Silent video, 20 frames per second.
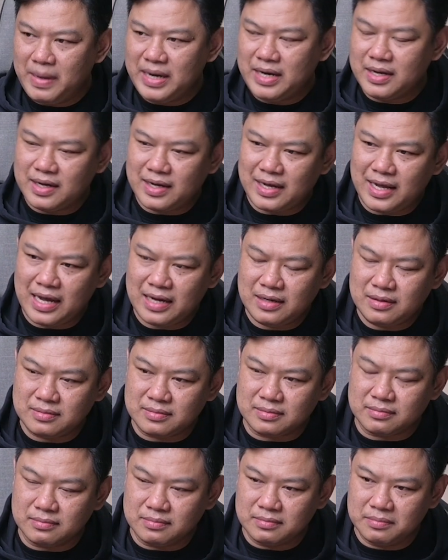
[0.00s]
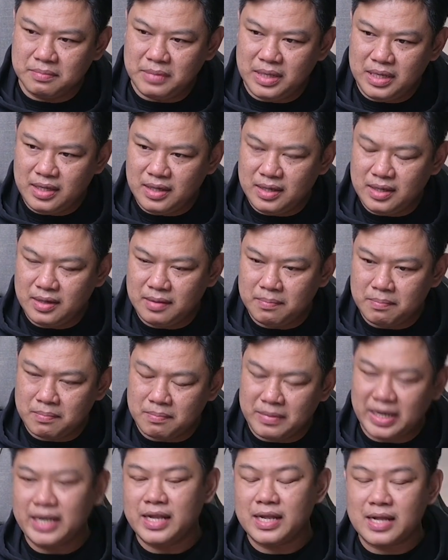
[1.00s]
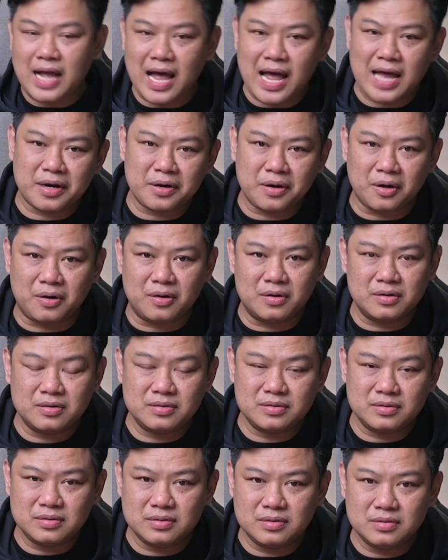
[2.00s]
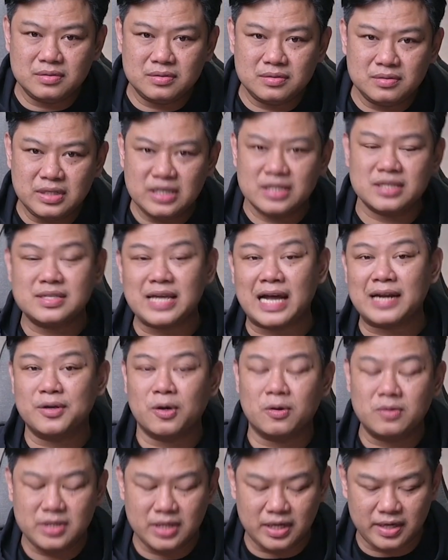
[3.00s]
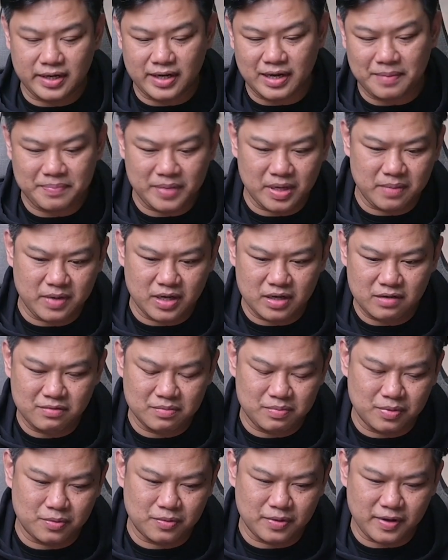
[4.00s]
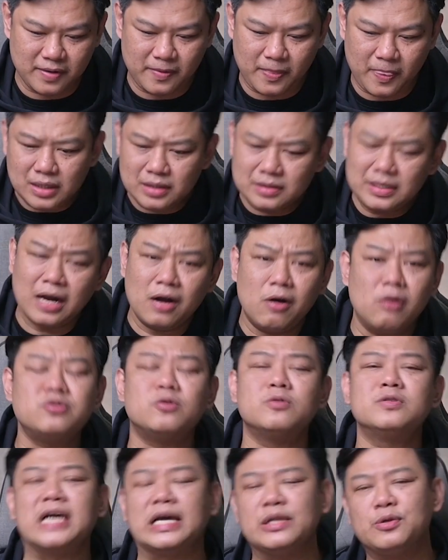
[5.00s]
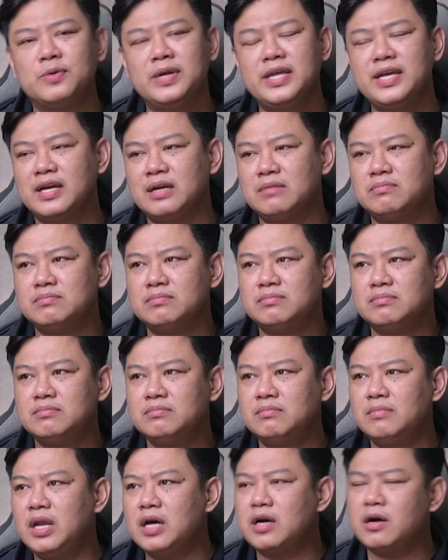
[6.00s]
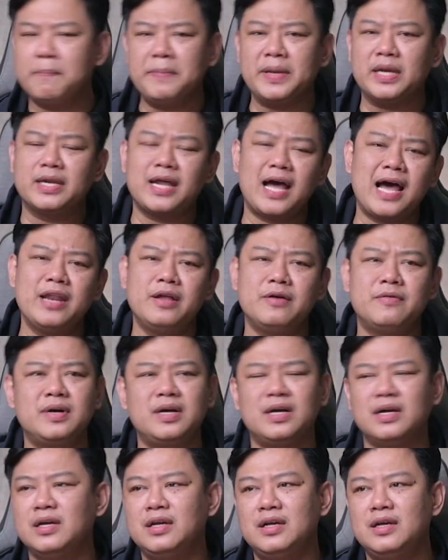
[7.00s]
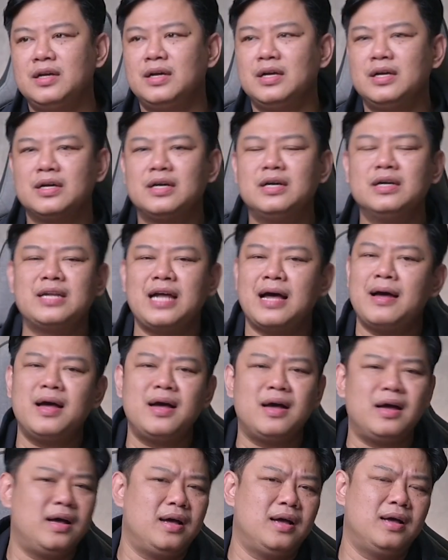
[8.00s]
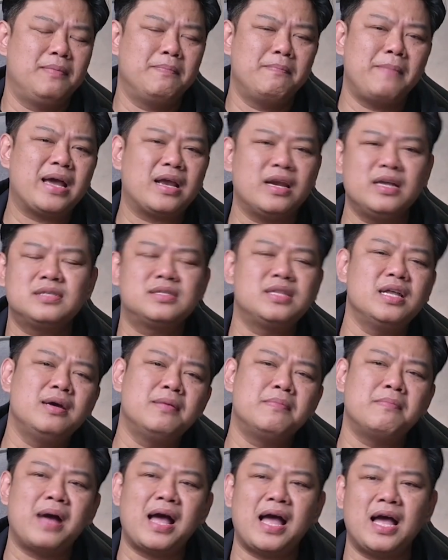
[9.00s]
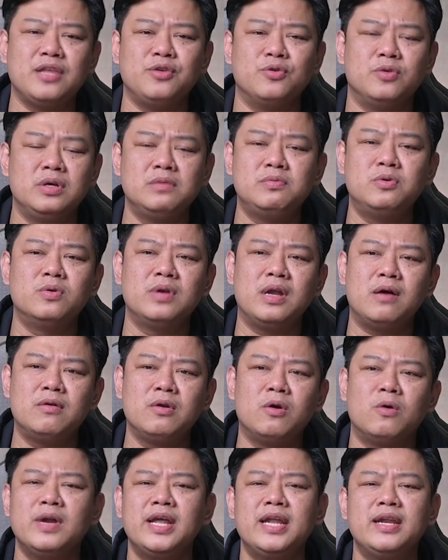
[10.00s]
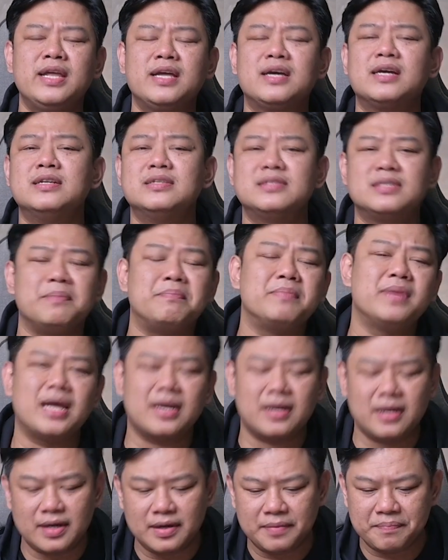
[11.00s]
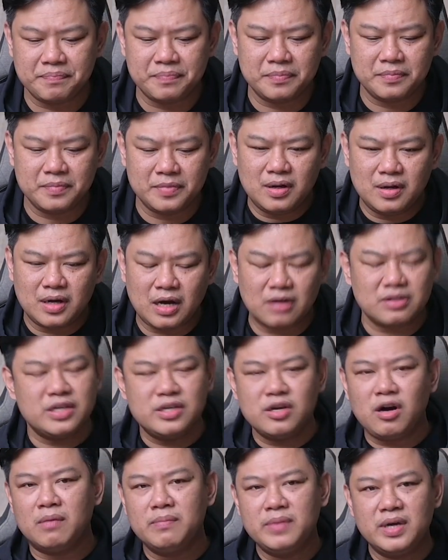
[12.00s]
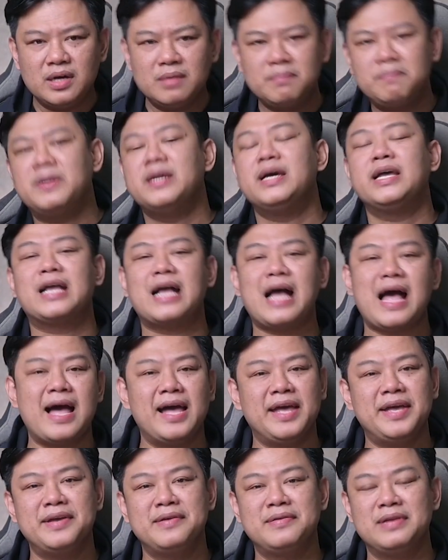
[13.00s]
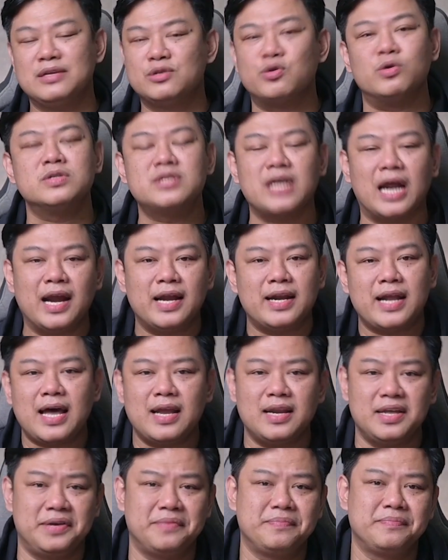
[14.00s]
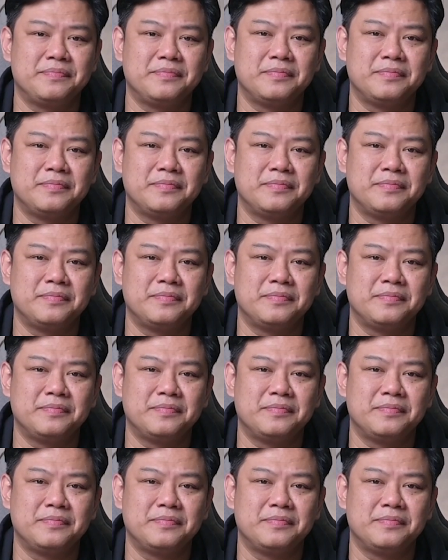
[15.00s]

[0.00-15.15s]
มันถึงขั้นมีบริการของนิสารท้องถิ่นครับในเมืองลิเวอร์พูลตั้งข้อสงสัยตรงนี้ครับ แล้วก็ปิดท้ายด้วยว่า คือถ้าแม็กลิสเตอร์มาอยู่ลิเวอร์พูลแล้วลงเล่นได้เกิน 10 นัดนะเขาจะยอมเดินเปลือยกายในสวนสาธารณะเลย